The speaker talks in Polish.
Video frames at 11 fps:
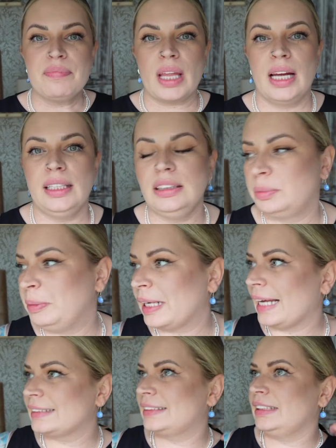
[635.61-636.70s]
e,
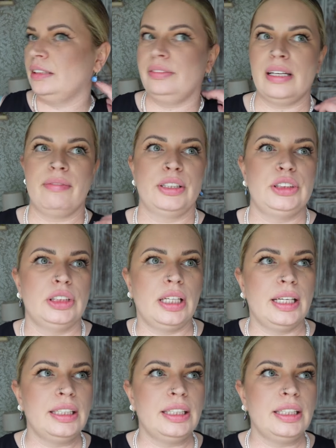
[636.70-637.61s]
inspiracji i wiem właśnie